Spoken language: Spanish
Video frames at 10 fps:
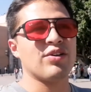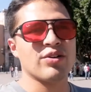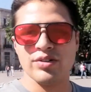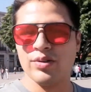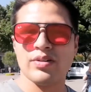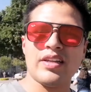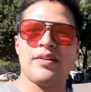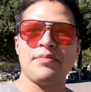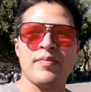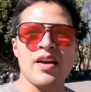
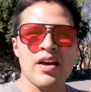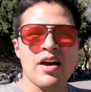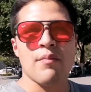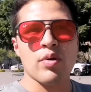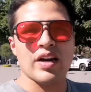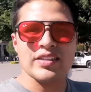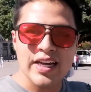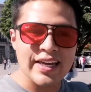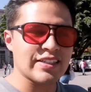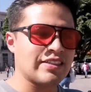nocturna por las
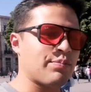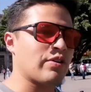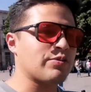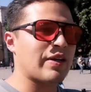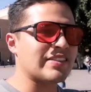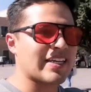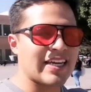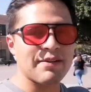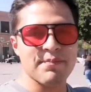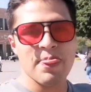calles y por los bares de aquí.